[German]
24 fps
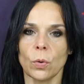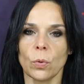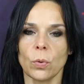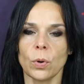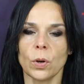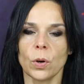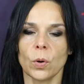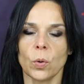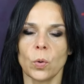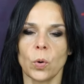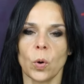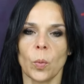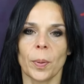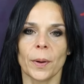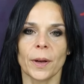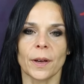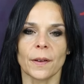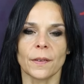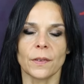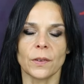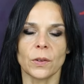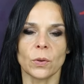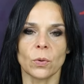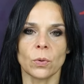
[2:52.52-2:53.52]
oder
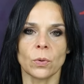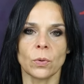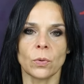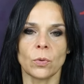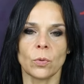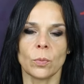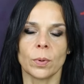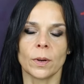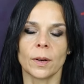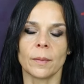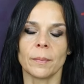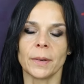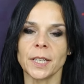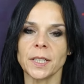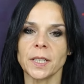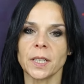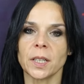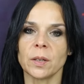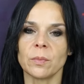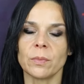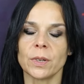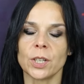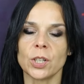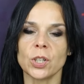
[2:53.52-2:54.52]
Kooperationen über
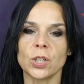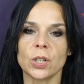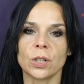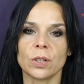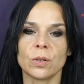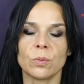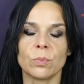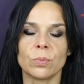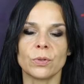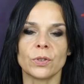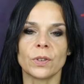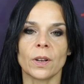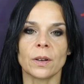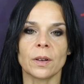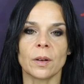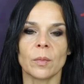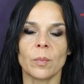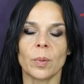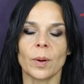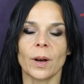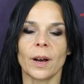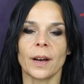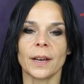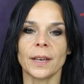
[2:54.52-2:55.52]
mächtige Menschen in
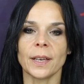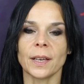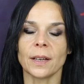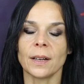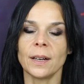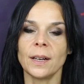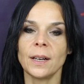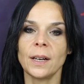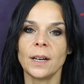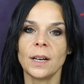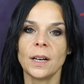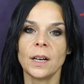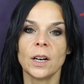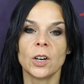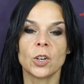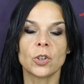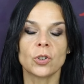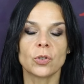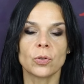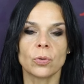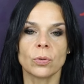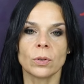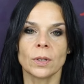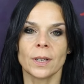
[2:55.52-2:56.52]
besonderen Bereichen
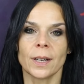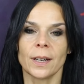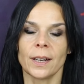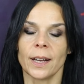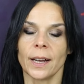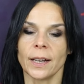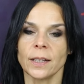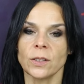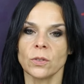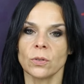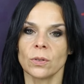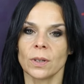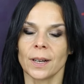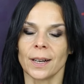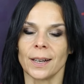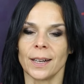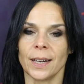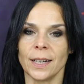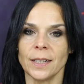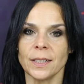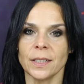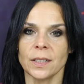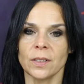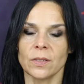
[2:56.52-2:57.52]
schon gelenkt oder
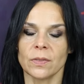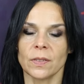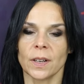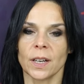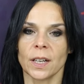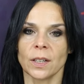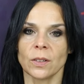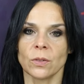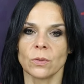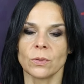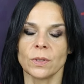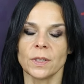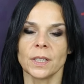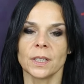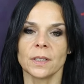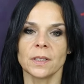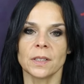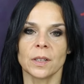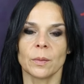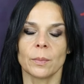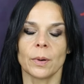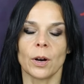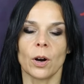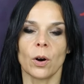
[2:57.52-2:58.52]
geleitet werden und die
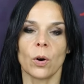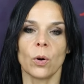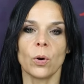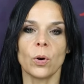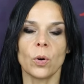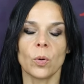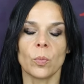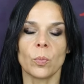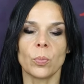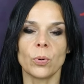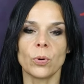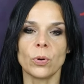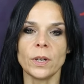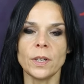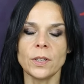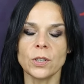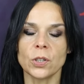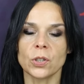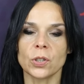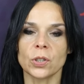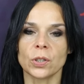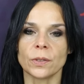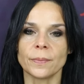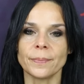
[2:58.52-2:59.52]
jetzt aber auch im
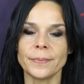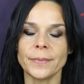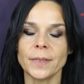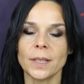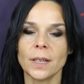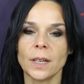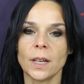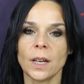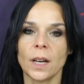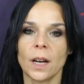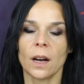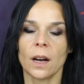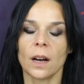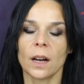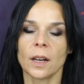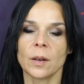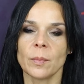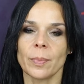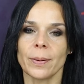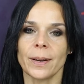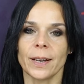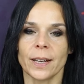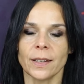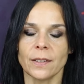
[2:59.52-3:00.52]
politischen
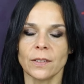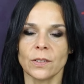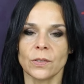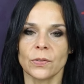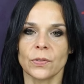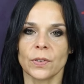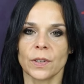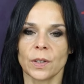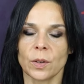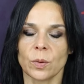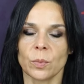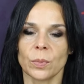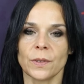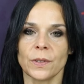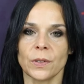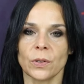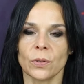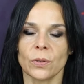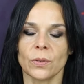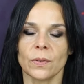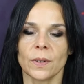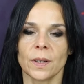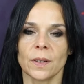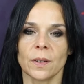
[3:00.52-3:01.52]
einen Platz finden,
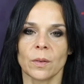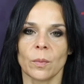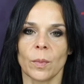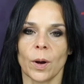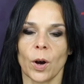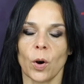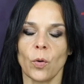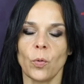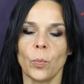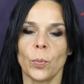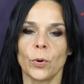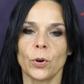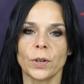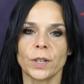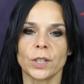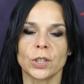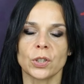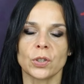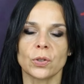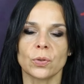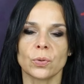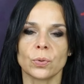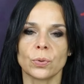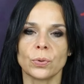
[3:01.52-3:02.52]
beziehungsweise im Aufbruch der
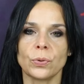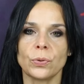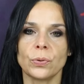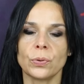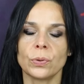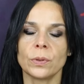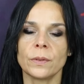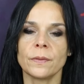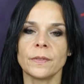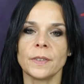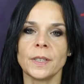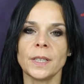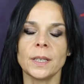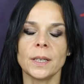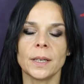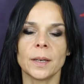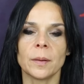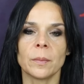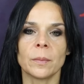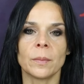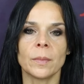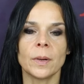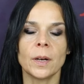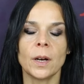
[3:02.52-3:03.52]
Strukturen, wie
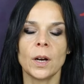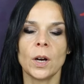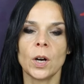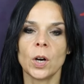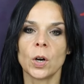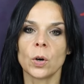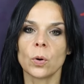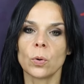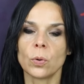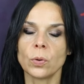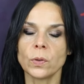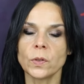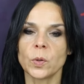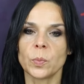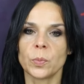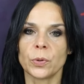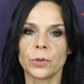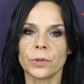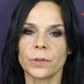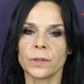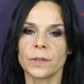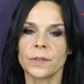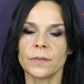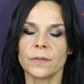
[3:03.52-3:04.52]
eben große
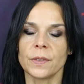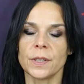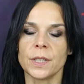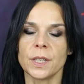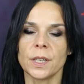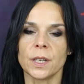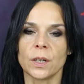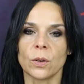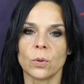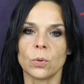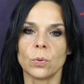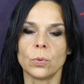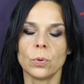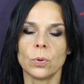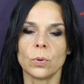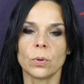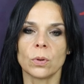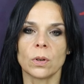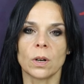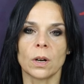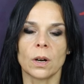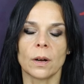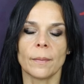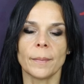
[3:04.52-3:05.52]
Bündnisse wie die EU
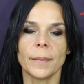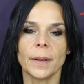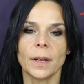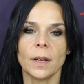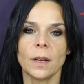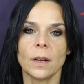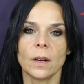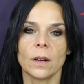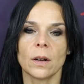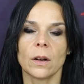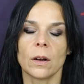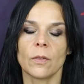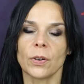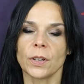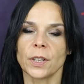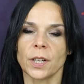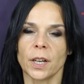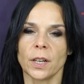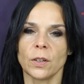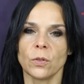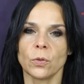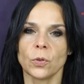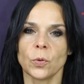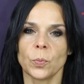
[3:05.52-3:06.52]
oder äh,
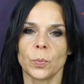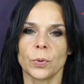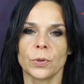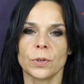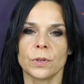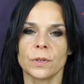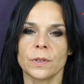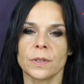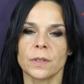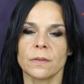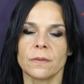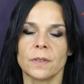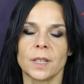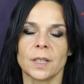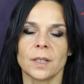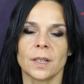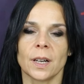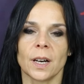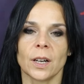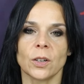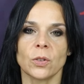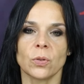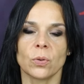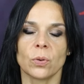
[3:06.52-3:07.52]
Verteidigungsbündnisse wie die
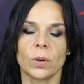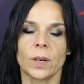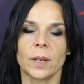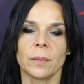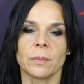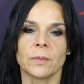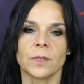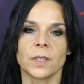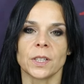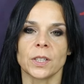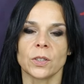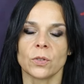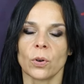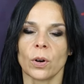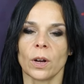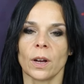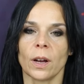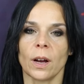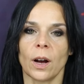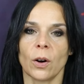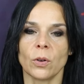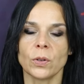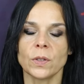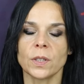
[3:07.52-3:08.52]
NATO eben sich
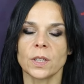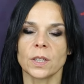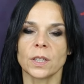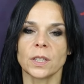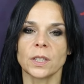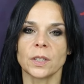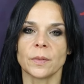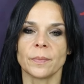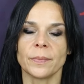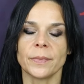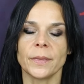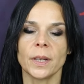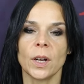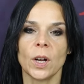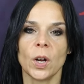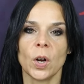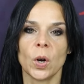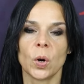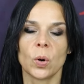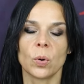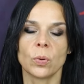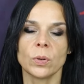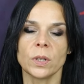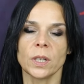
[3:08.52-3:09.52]
neu ausrichten
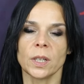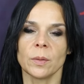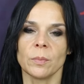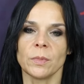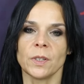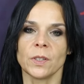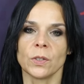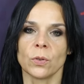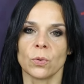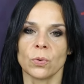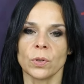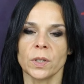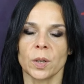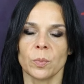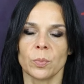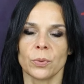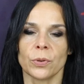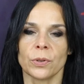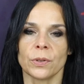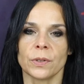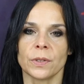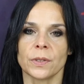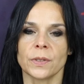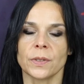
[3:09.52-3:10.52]
und eben diese
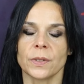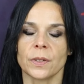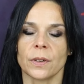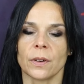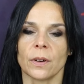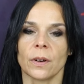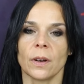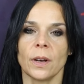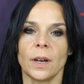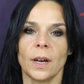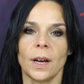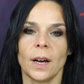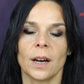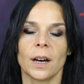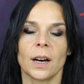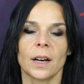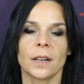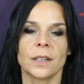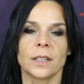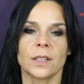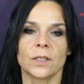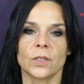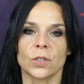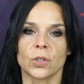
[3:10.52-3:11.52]
Unterbündnisse
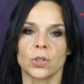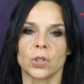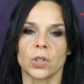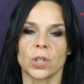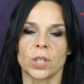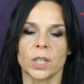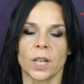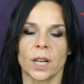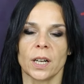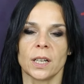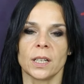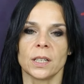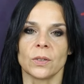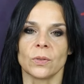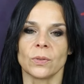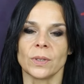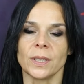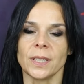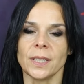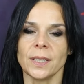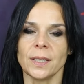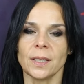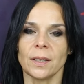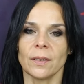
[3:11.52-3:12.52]
anders gestalten.
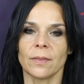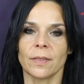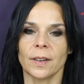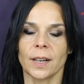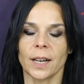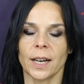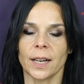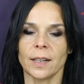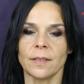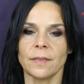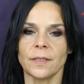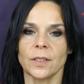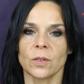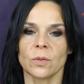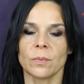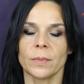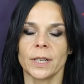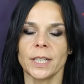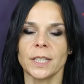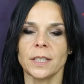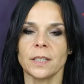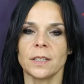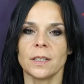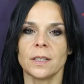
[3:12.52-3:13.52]
Und die Kräfte und
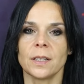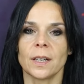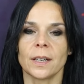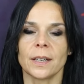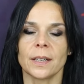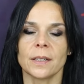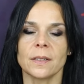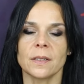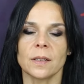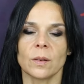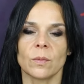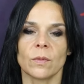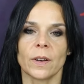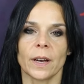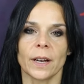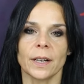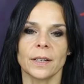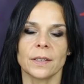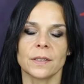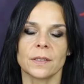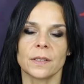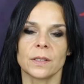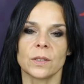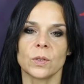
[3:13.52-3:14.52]
Mächte, die da jetzt am
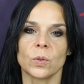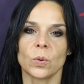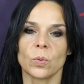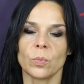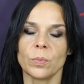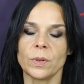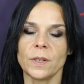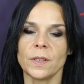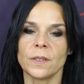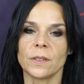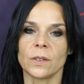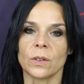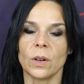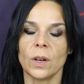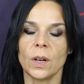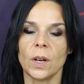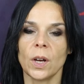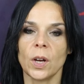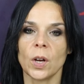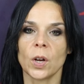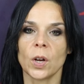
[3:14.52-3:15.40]
Werke sind, um diese